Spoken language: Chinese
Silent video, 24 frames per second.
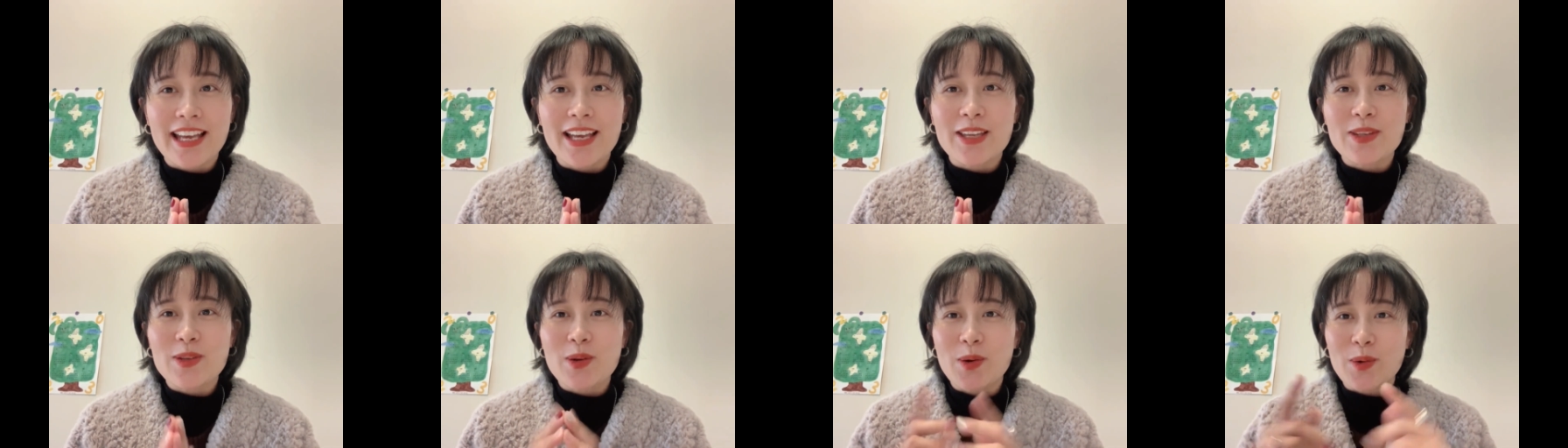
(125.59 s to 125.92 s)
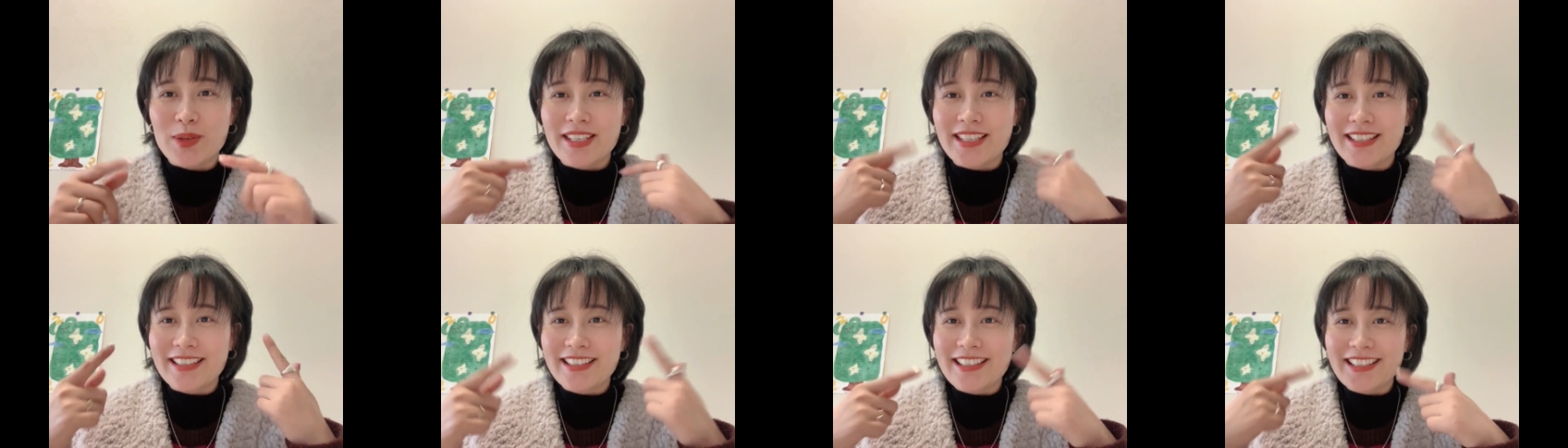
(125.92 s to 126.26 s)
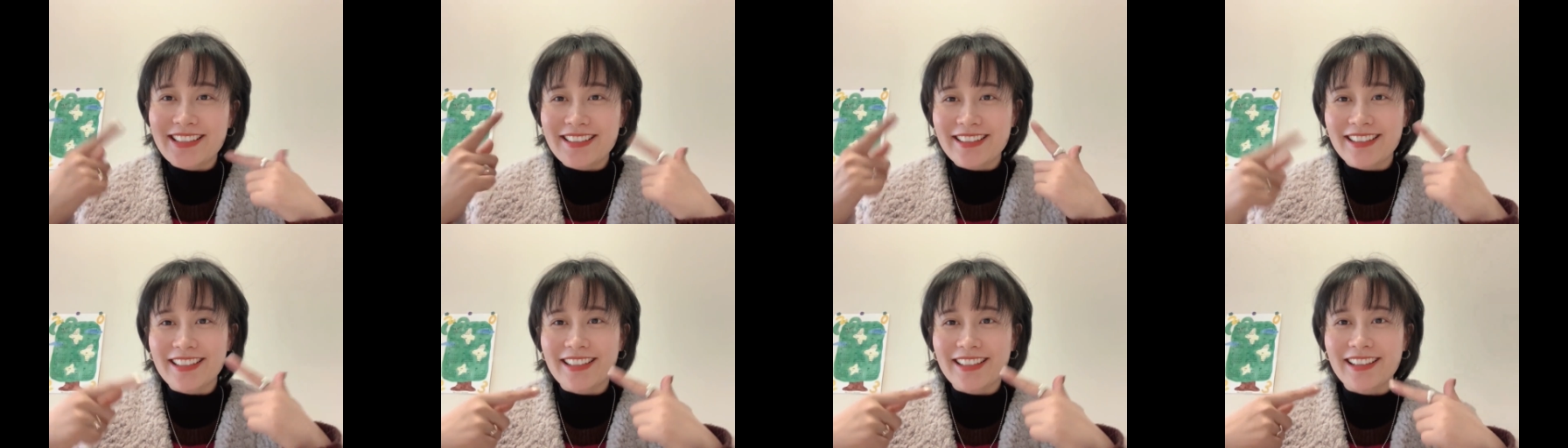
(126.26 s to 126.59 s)
有一
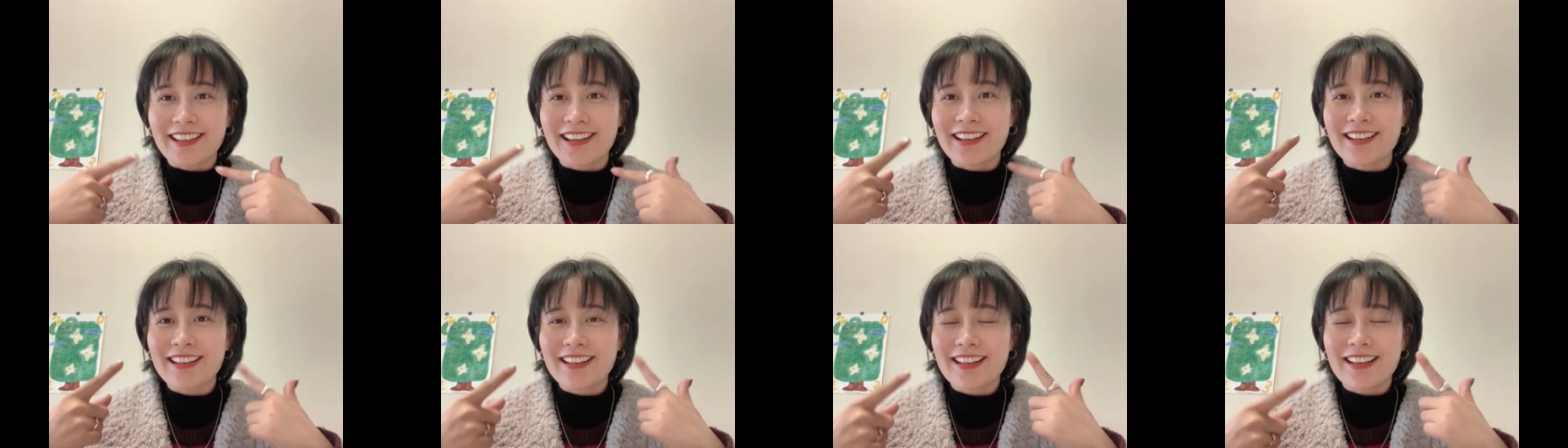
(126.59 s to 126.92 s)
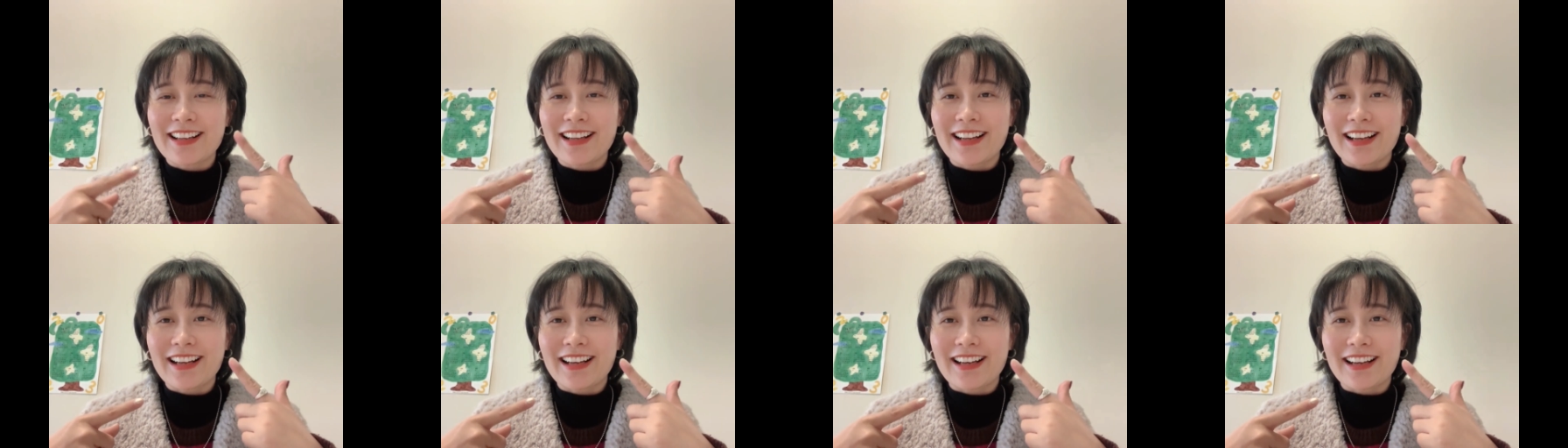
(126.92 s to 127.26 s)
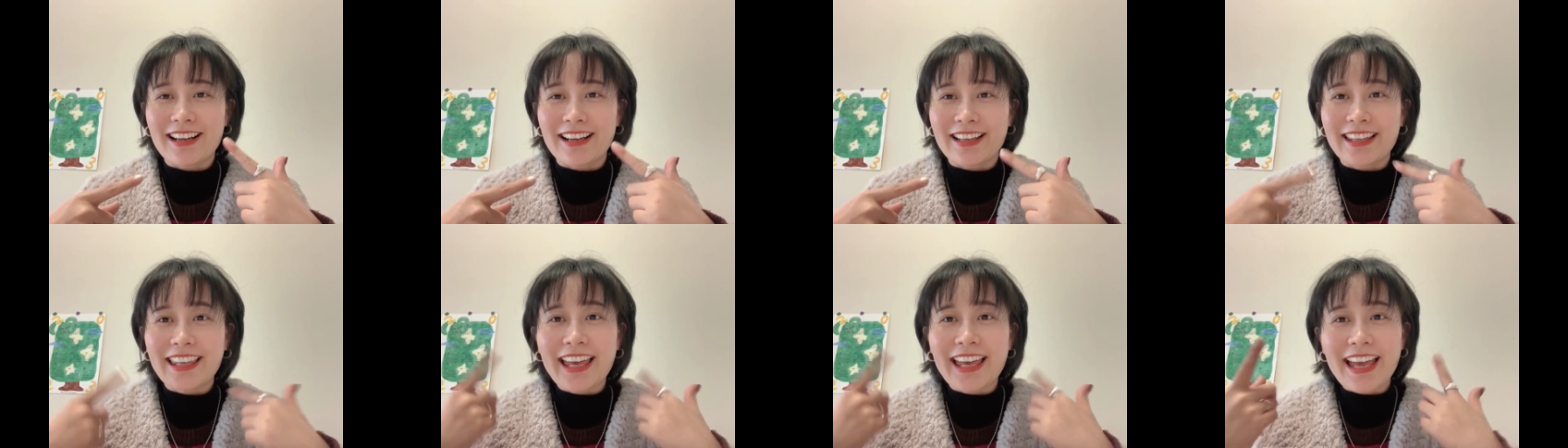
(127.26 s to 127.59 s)
定的
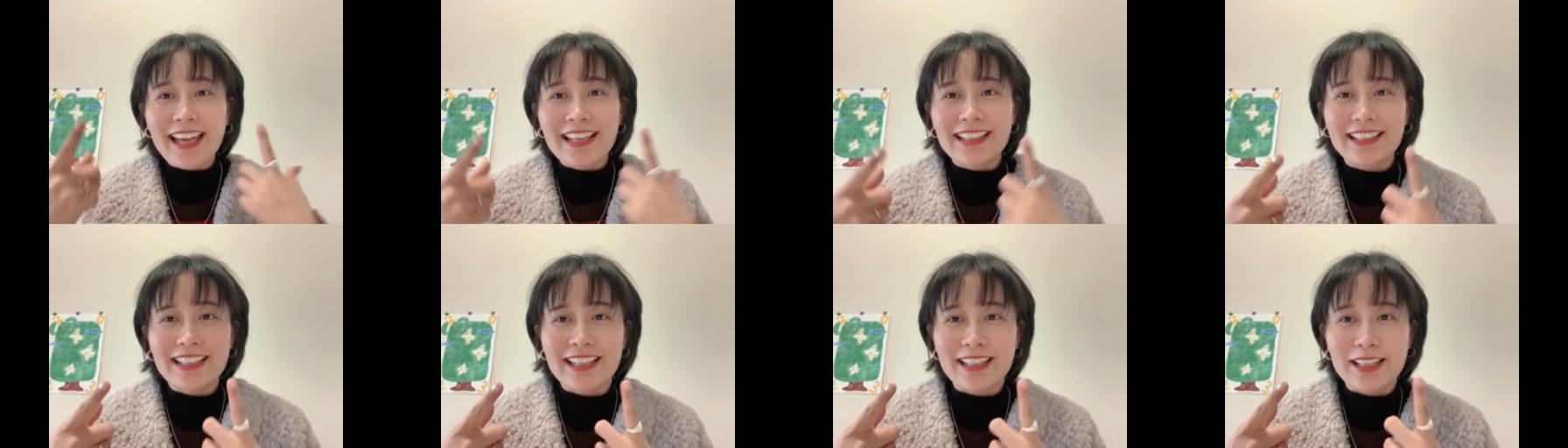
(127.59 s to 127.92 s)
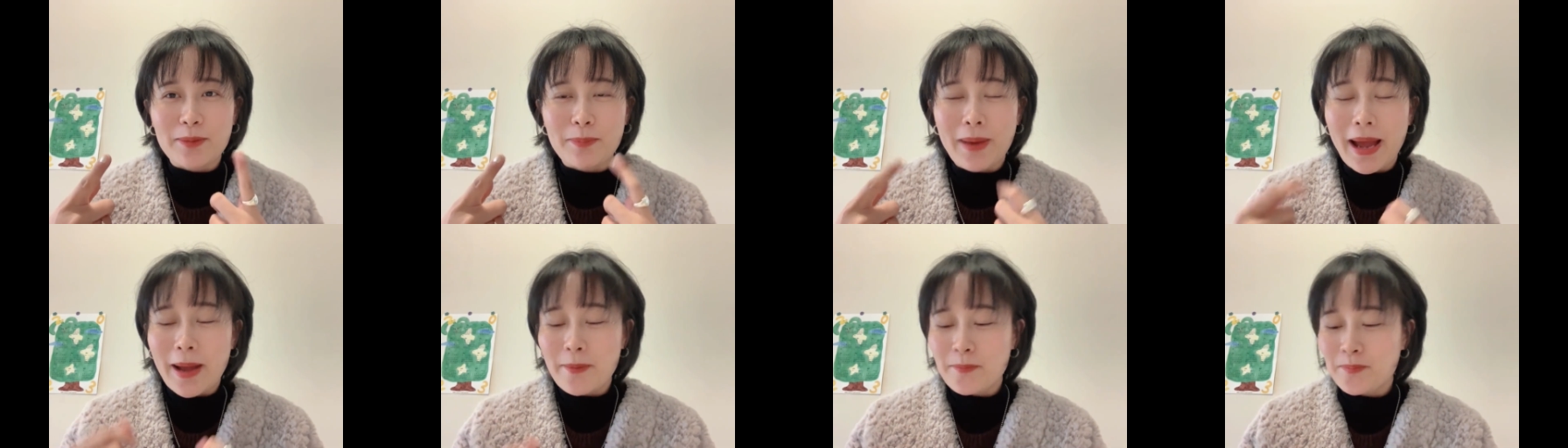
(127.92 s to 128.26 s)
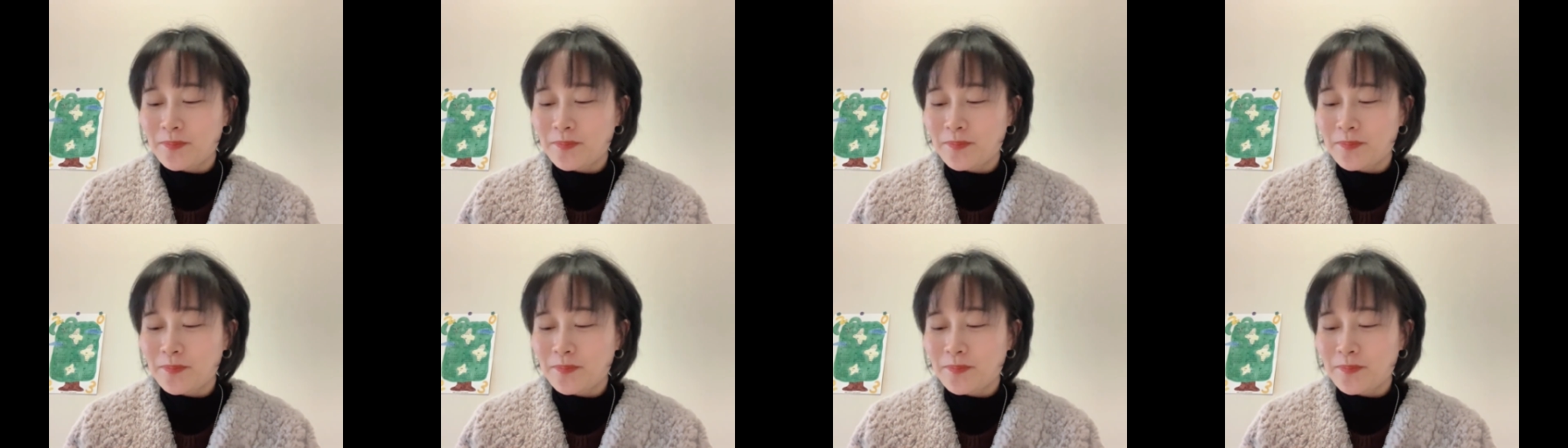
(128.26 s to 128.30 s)
啊概念了吧？